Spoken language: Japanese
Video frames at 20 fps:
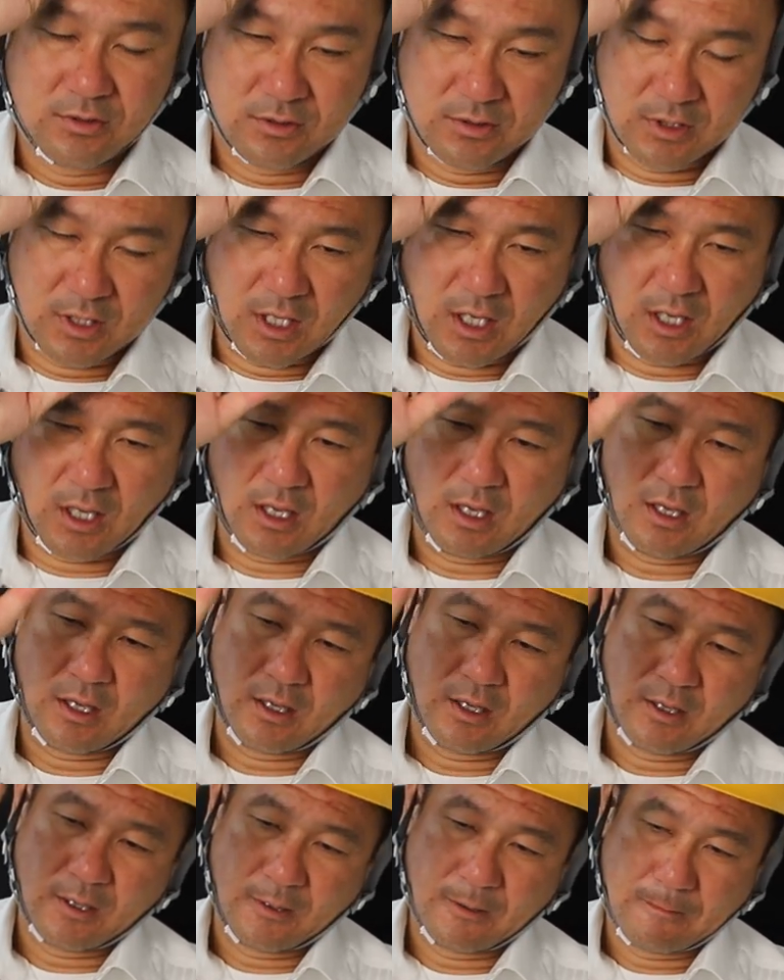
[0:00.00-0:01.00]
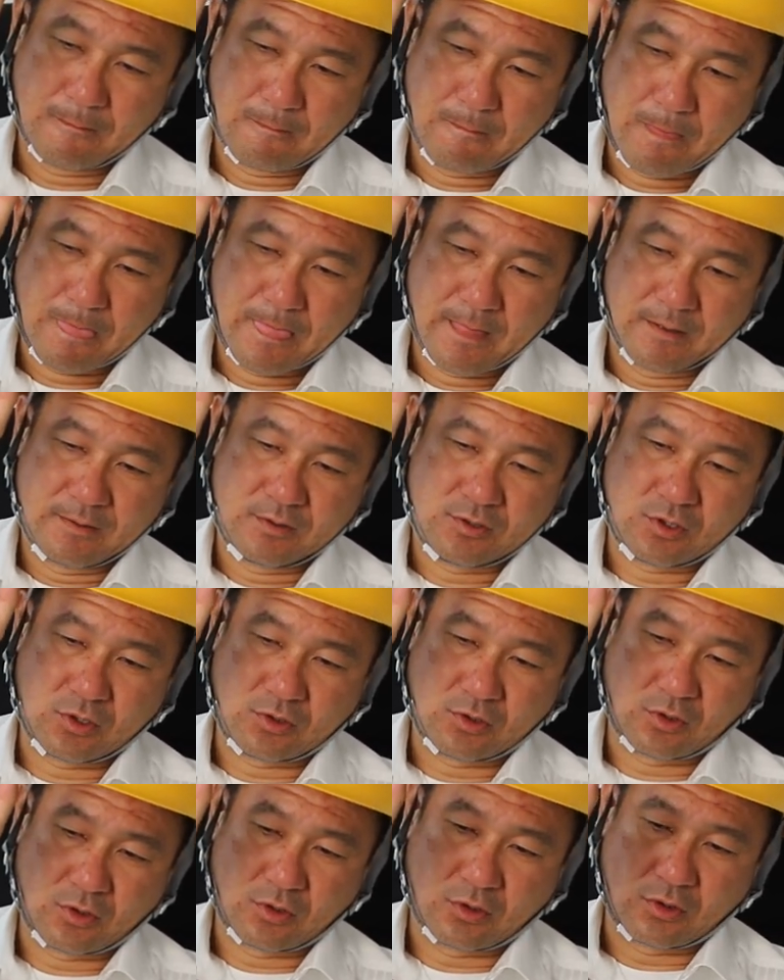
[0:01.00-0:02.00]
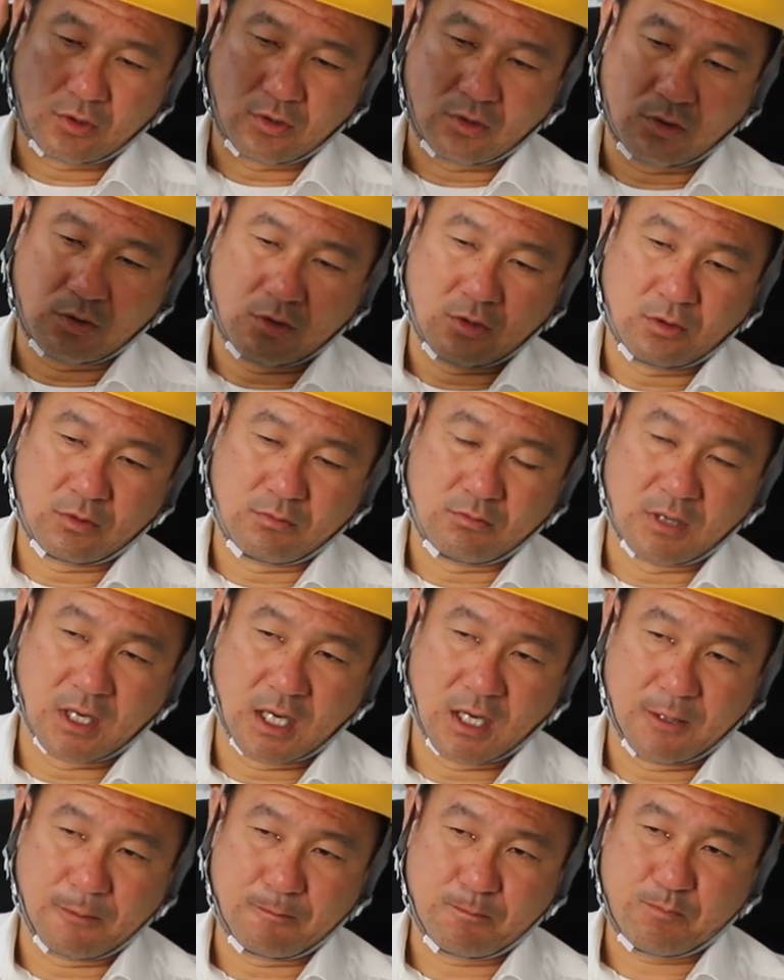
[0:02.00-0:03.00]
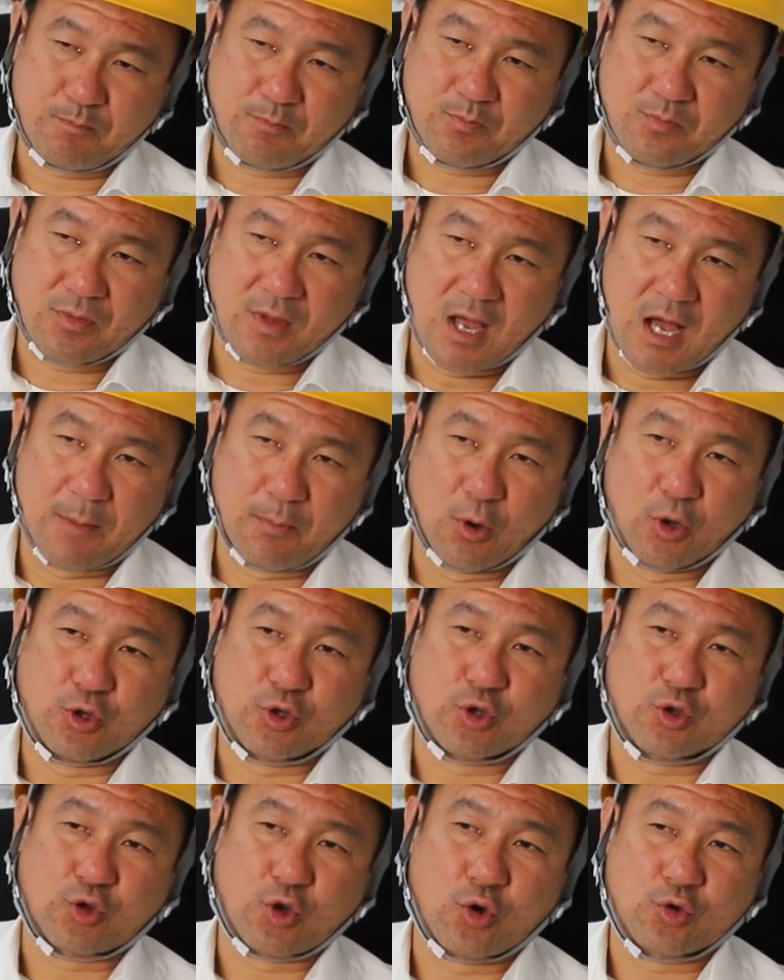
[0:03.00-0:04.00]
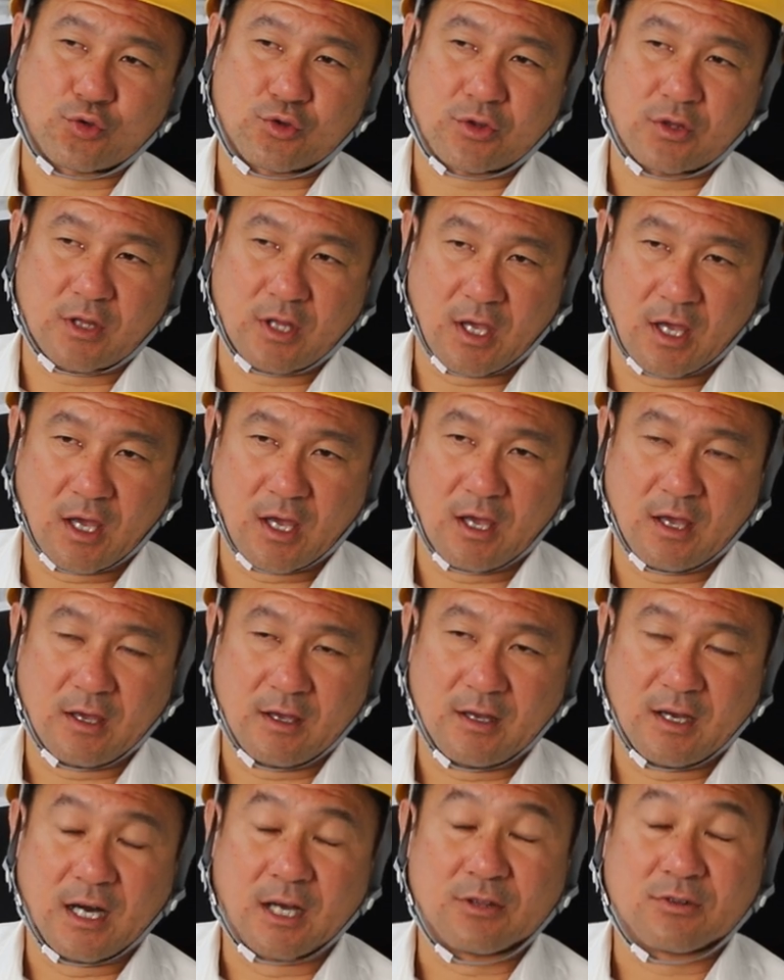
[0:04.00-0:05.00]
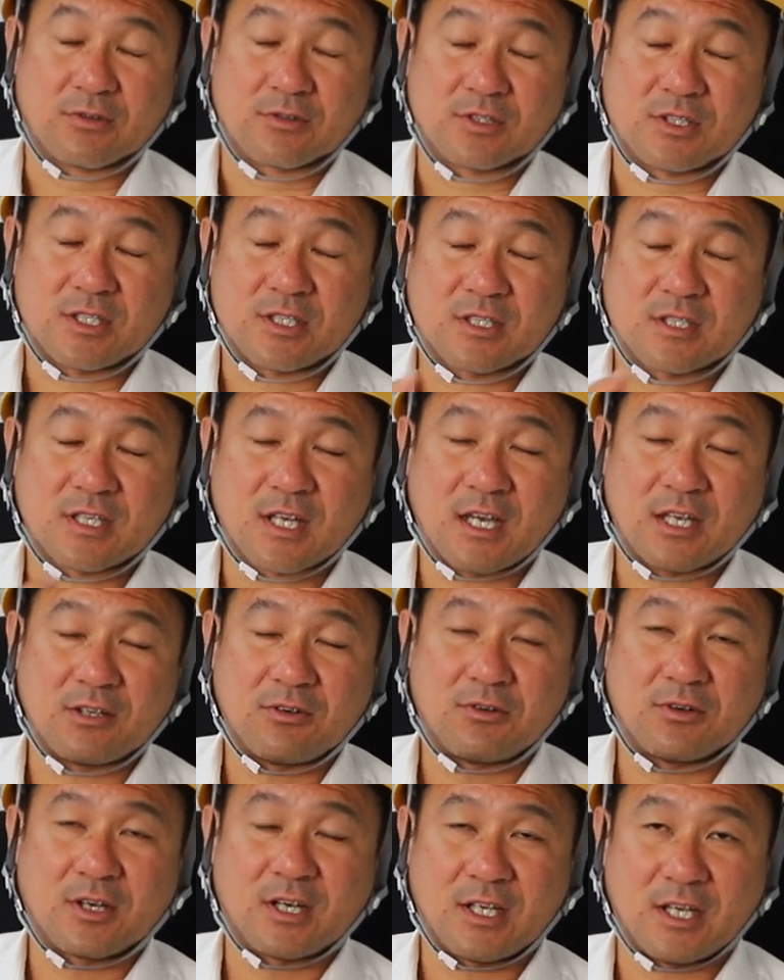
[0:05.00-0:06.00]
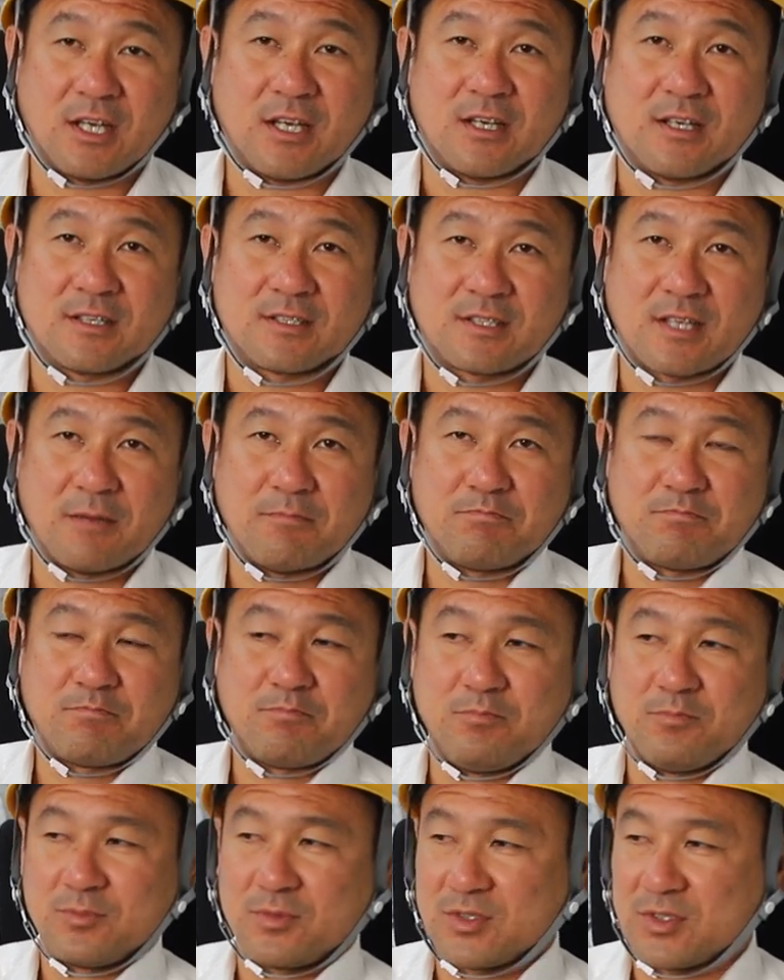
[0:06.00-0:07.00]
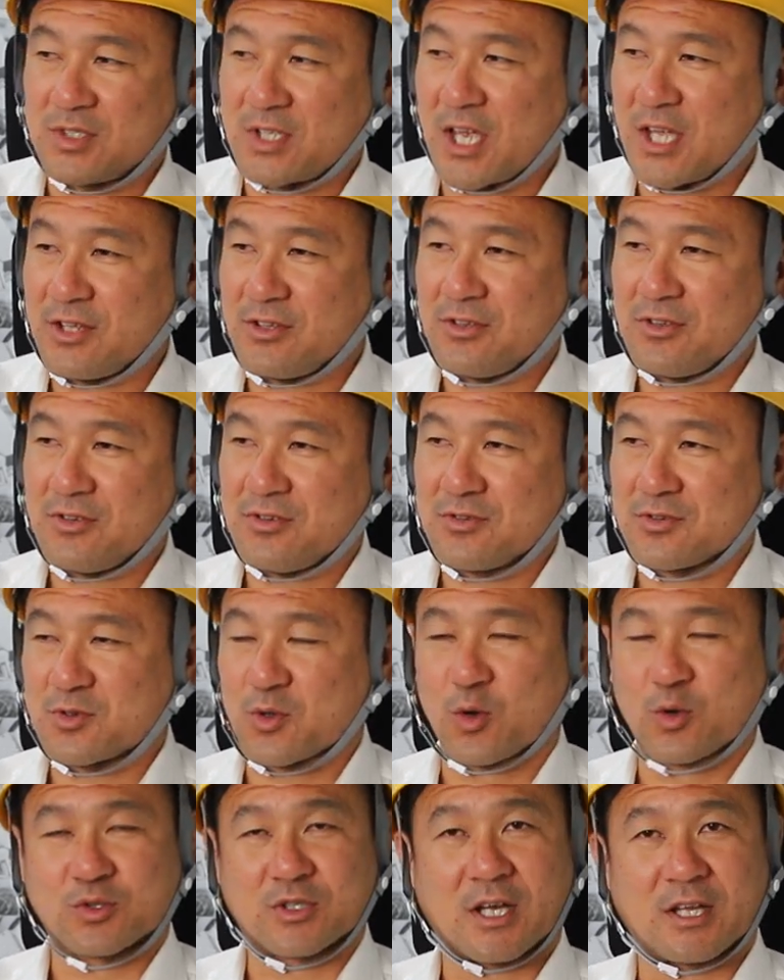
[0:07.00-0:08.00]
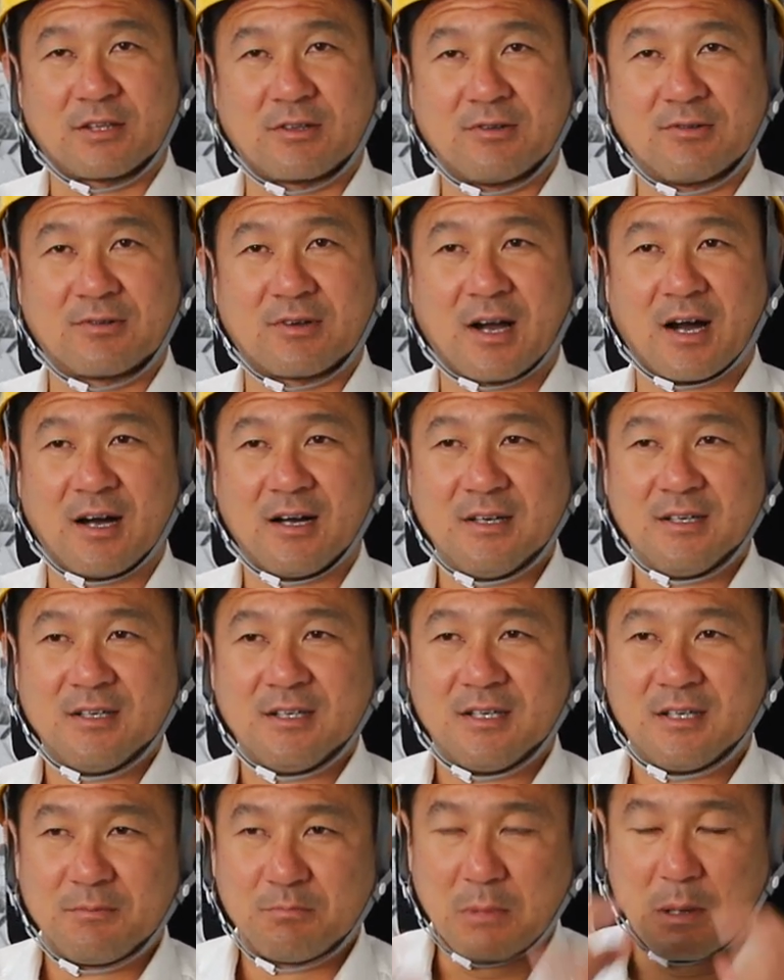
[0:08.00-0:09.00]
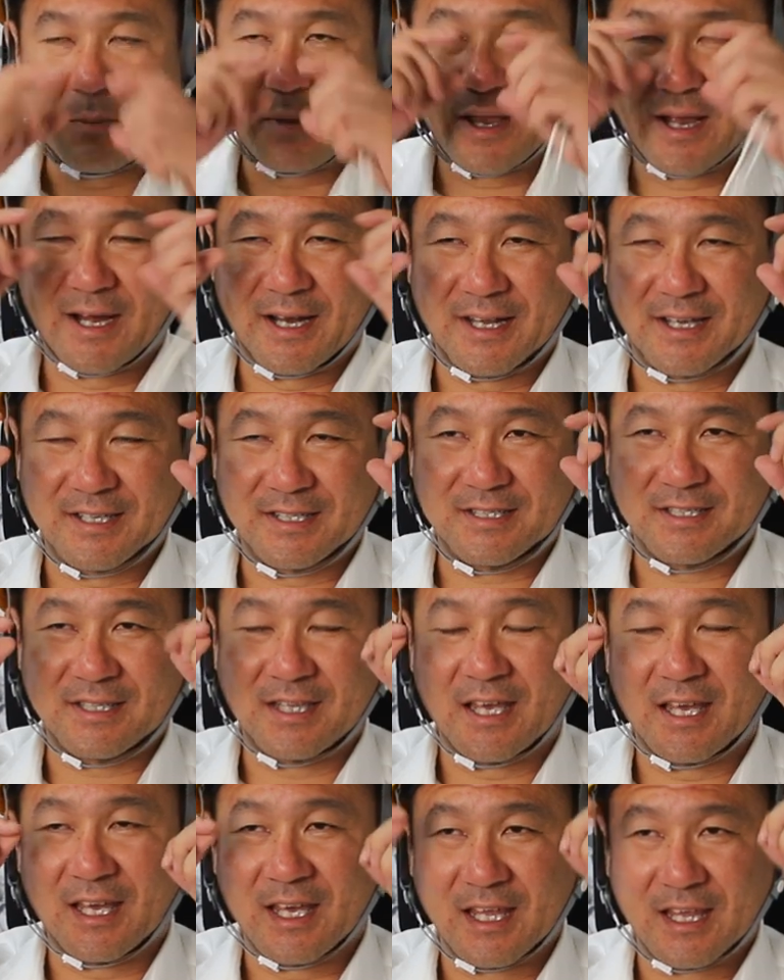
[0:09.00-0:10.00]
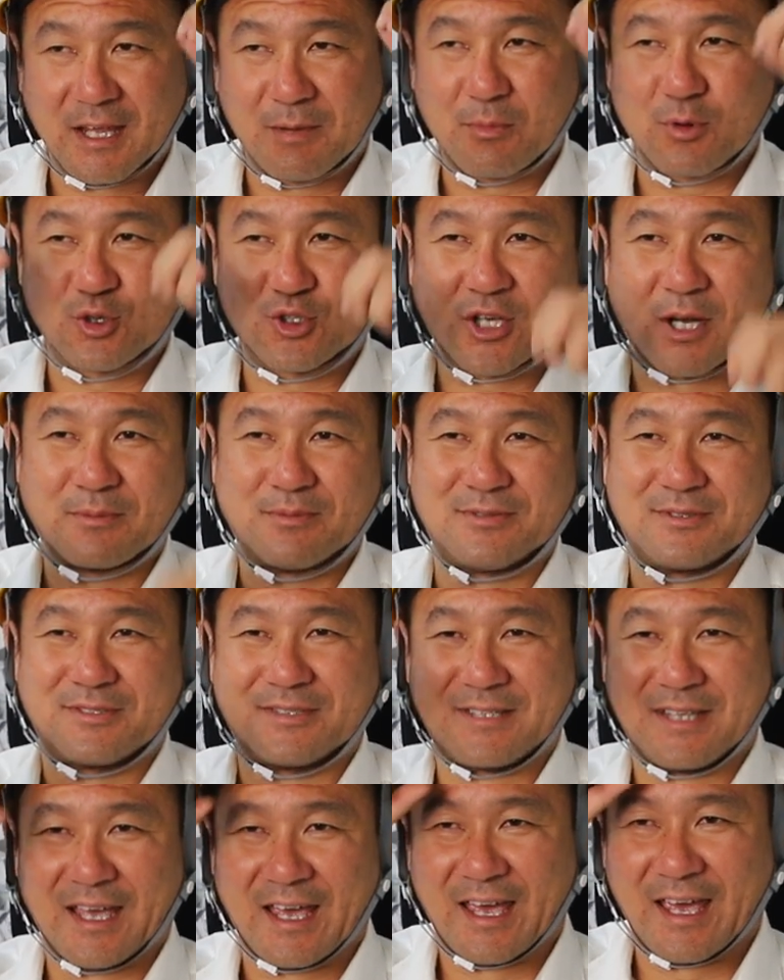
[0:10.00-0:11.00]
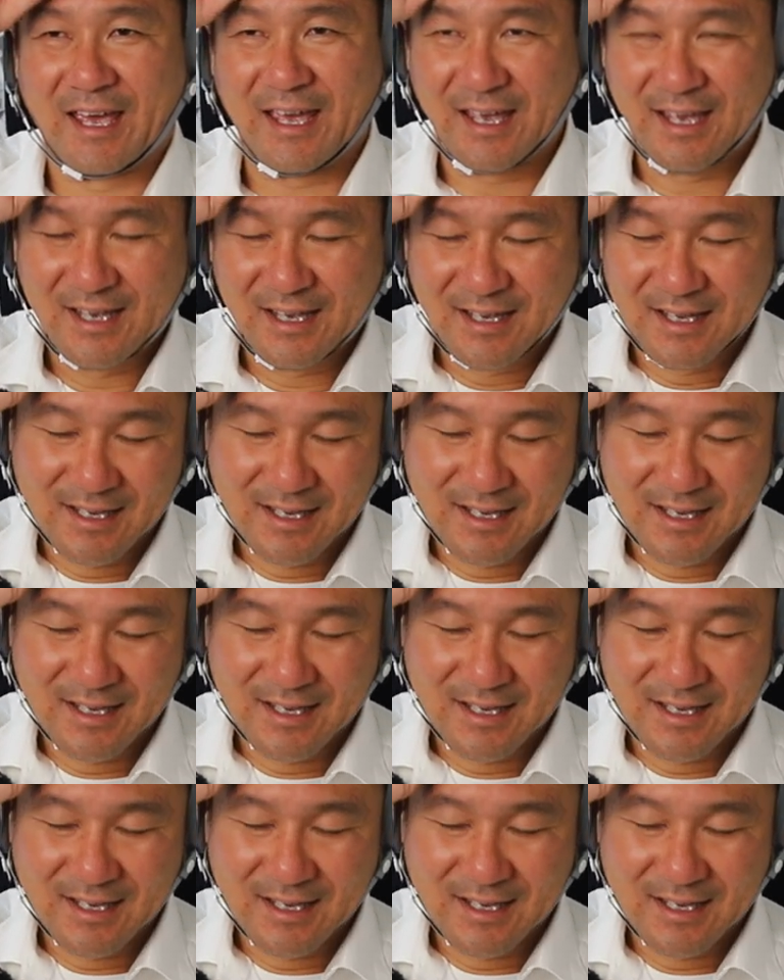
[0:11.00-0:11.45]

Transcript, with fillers: でそのまあアポイント取ってあの実際に俺がね潜入捜査っていうか、まあ、眼鏡して変な帽子かぶって